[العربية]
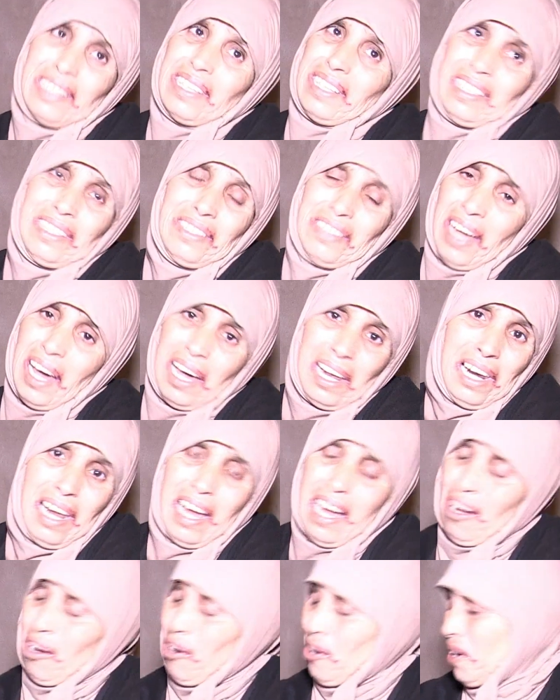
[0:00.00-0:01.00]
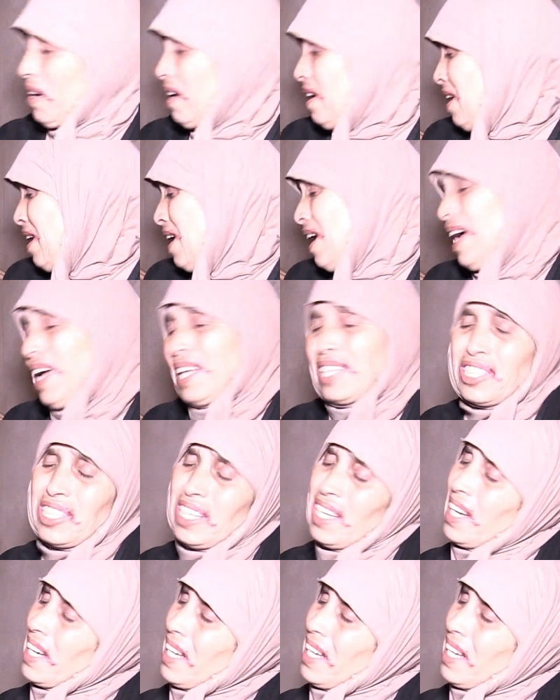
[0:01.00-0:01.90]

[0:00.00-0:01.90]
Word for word: النهار الاخر هادشي اللي